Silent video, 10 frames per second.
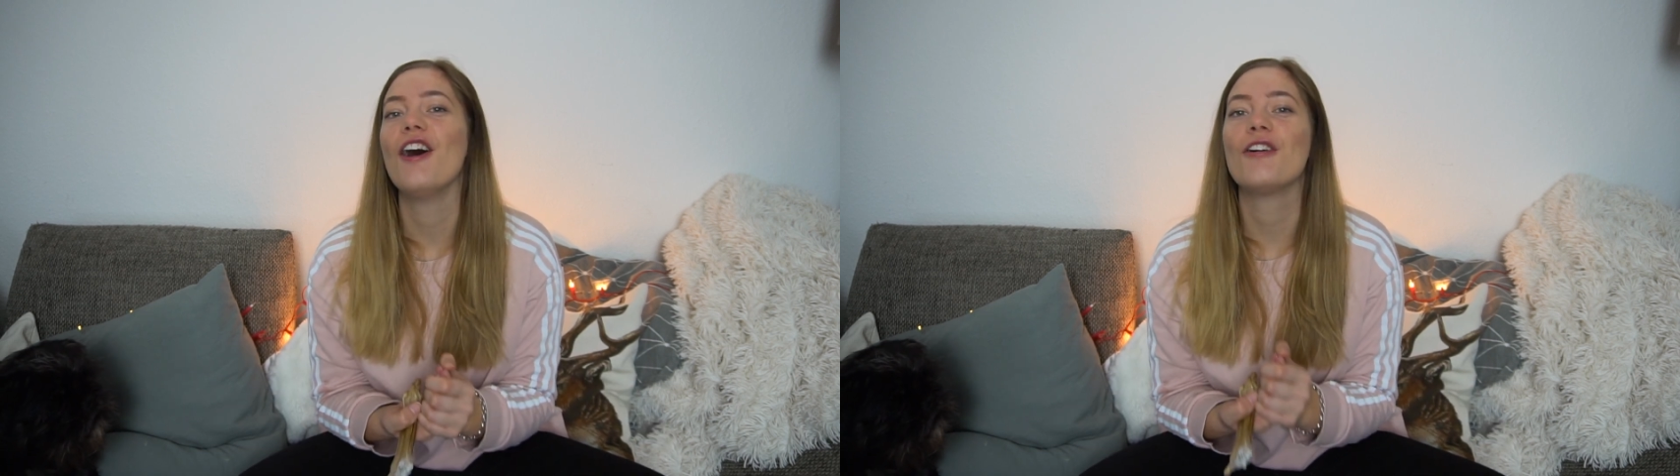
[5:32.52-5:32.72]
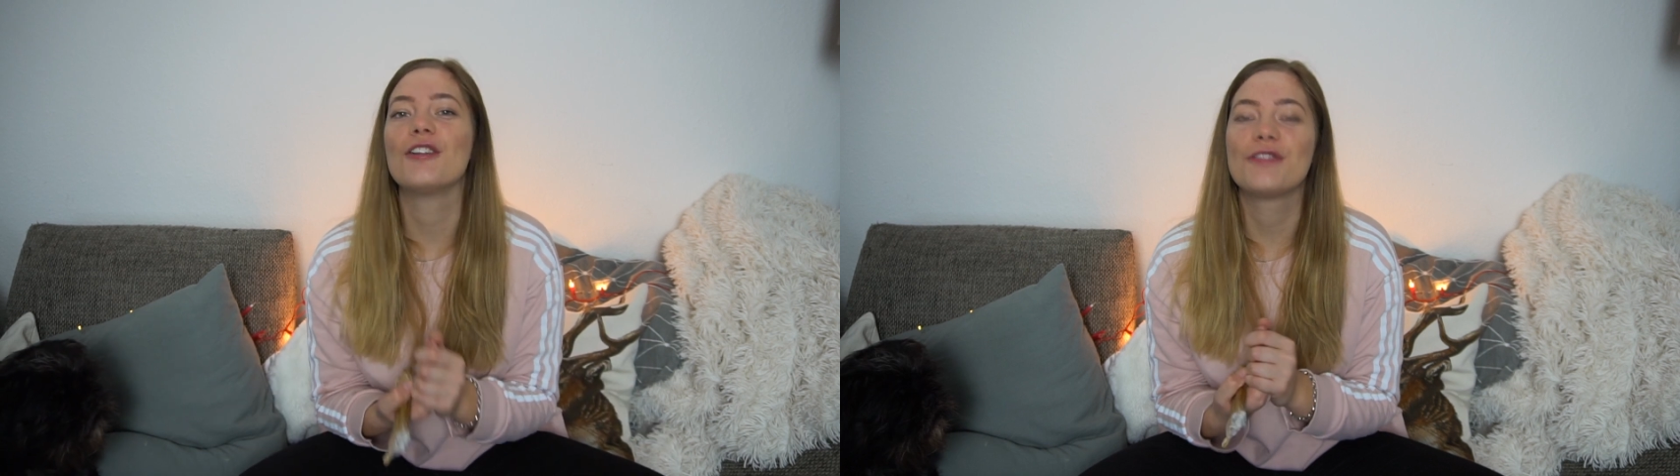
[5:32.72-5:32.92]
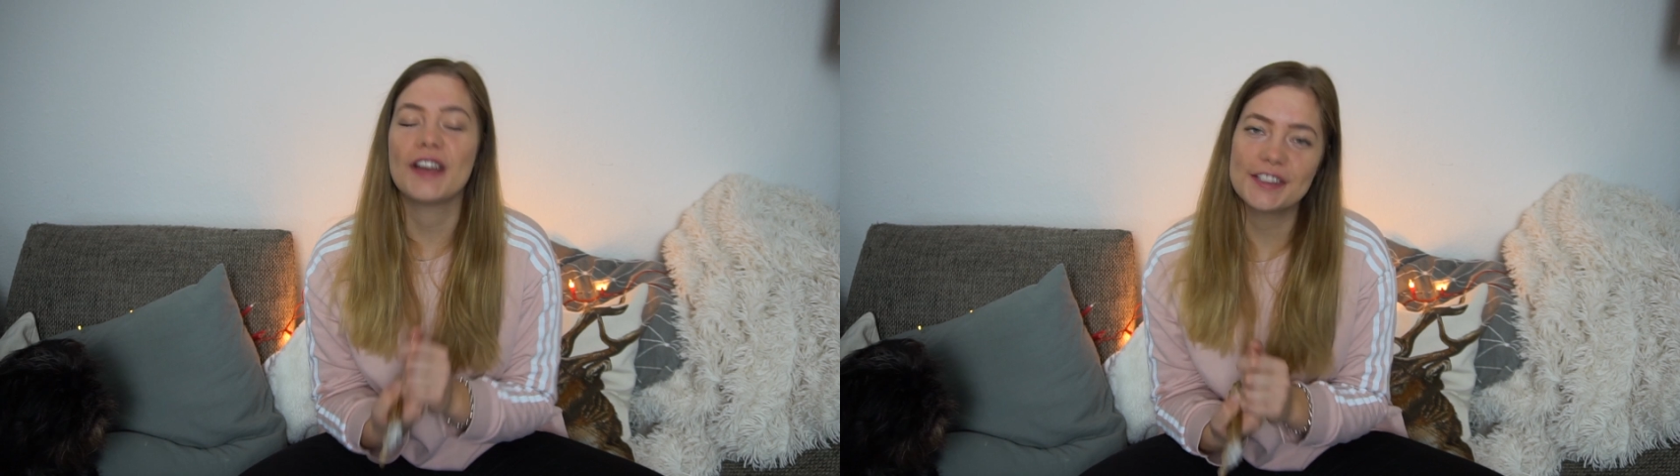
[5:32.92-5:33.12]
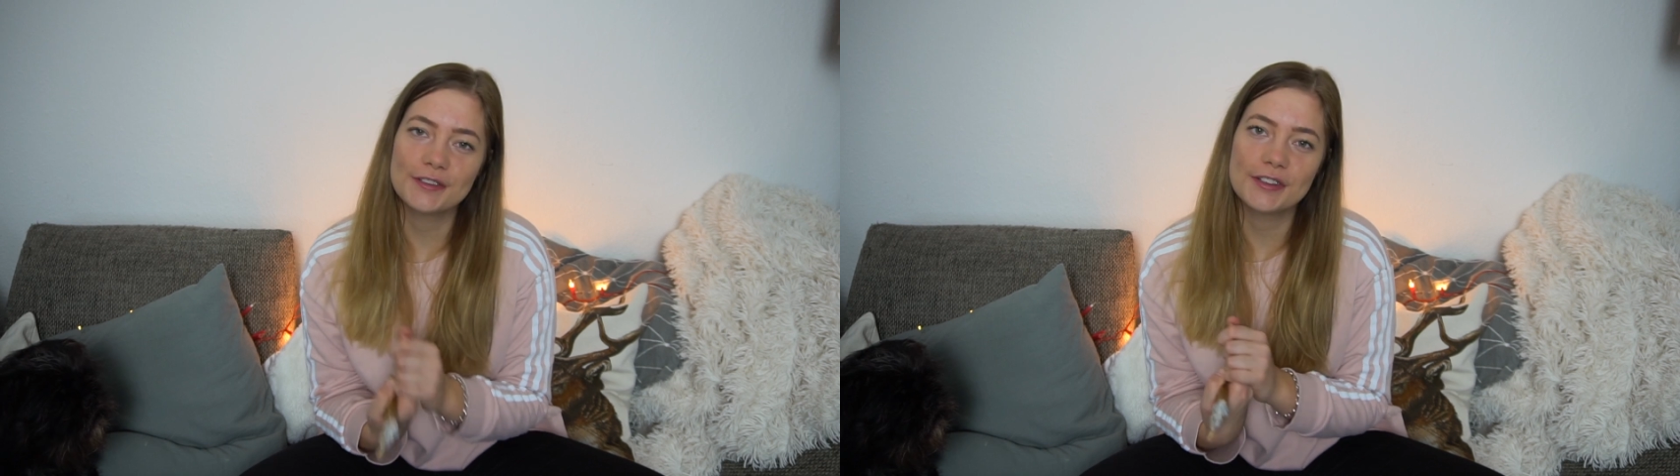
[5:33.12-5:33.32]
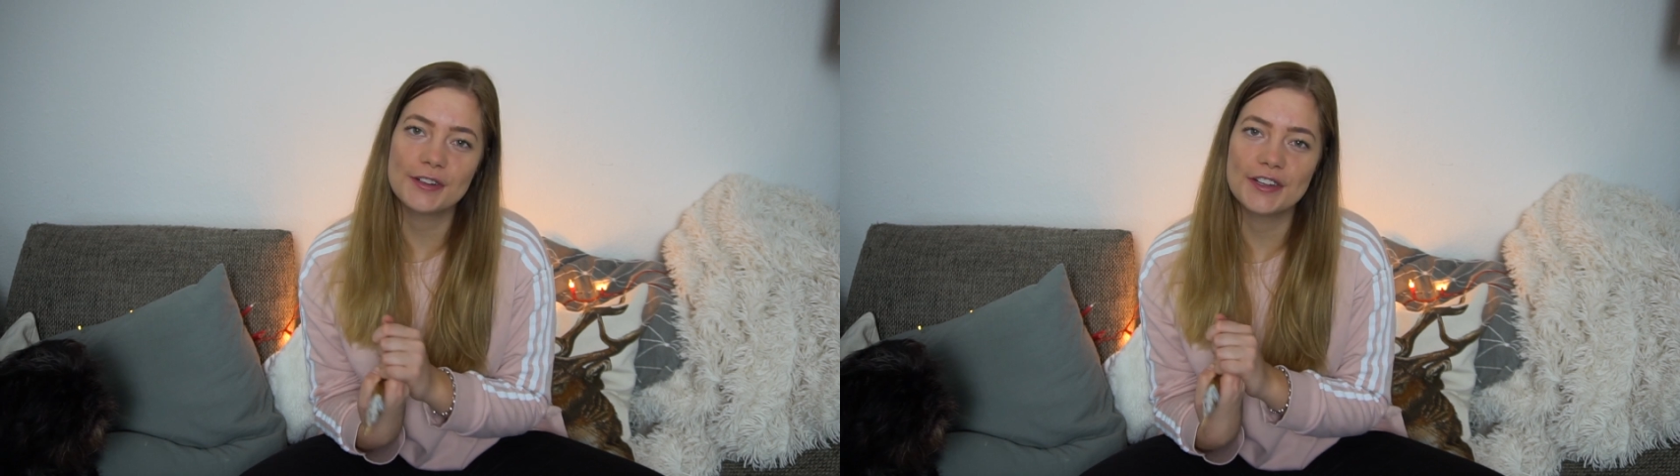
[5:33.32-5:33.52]
Und falls ihr
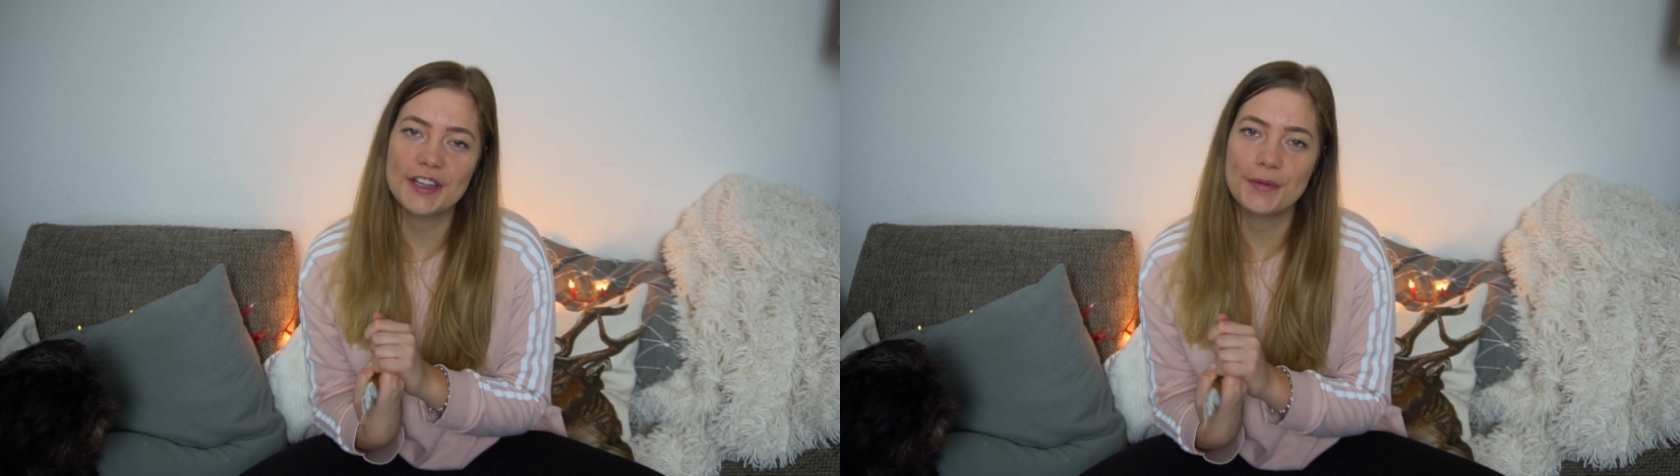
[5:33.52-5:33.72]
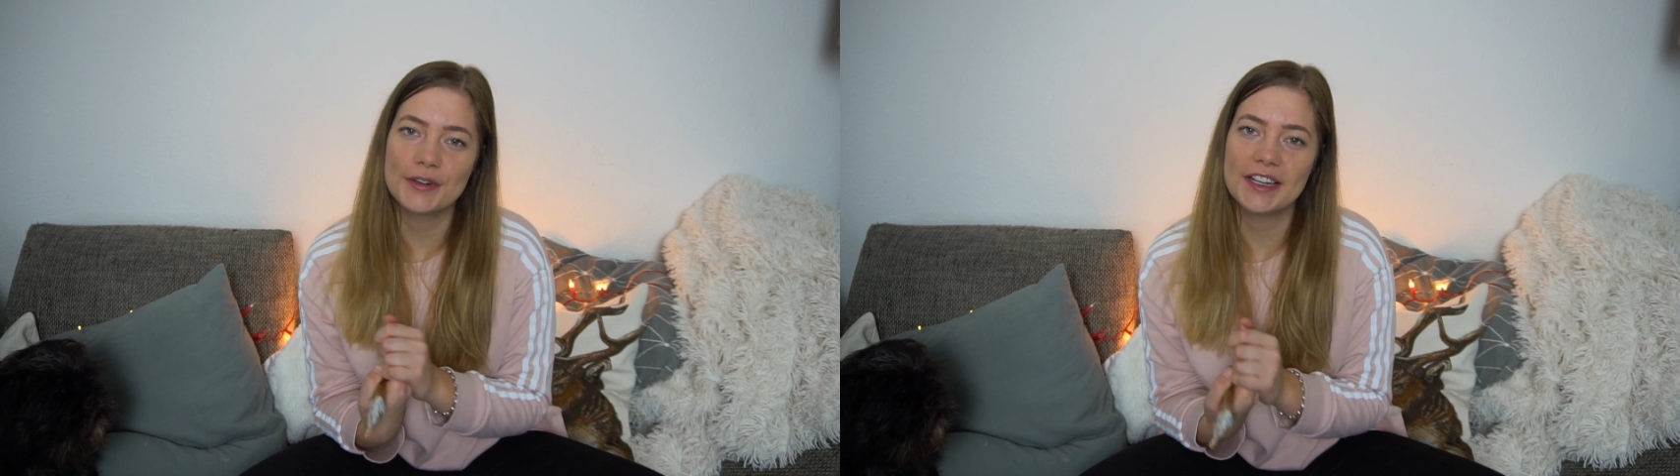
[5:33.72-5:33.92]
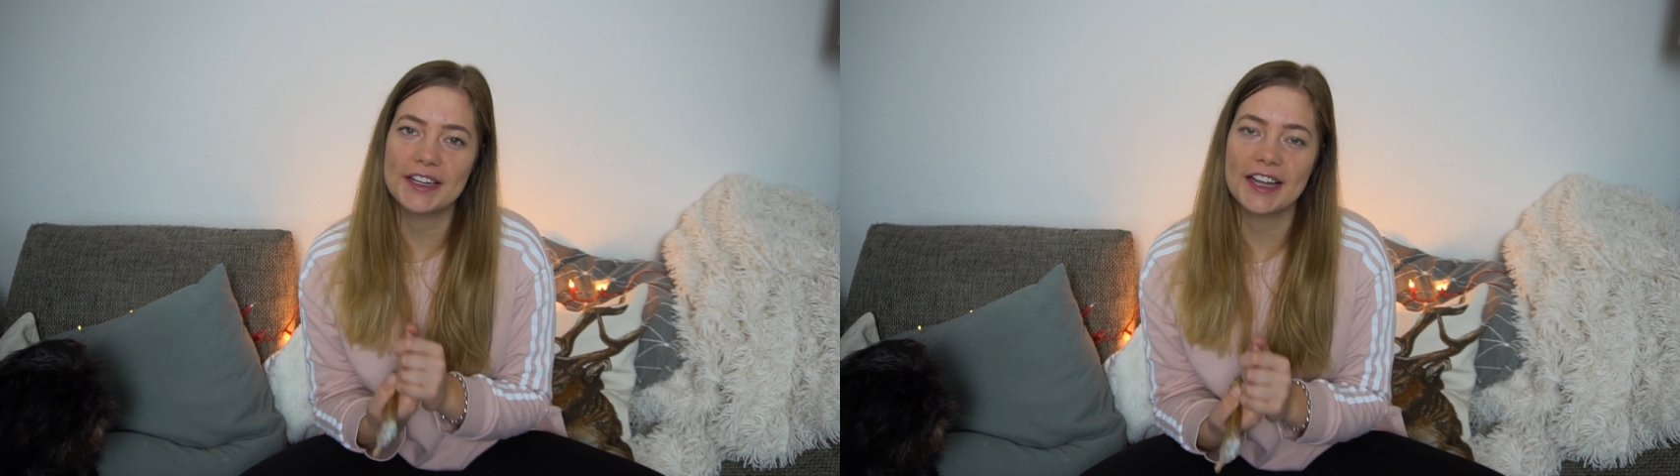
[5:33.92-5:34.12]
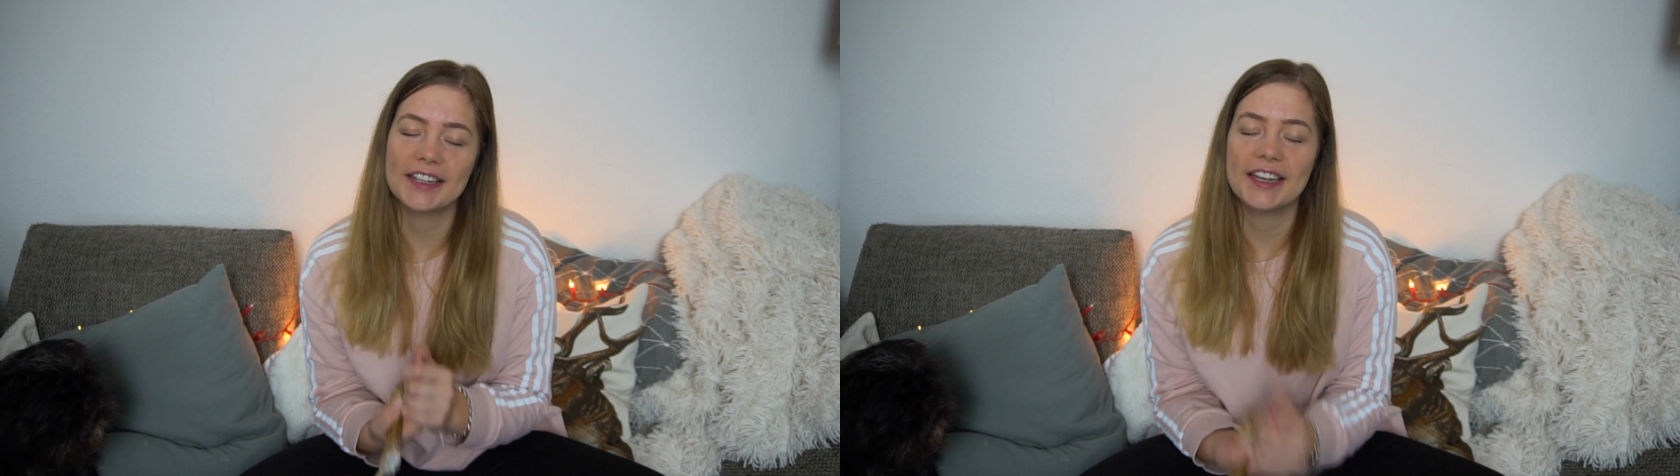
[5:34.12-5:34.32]
uns noch nicht abonniert habt,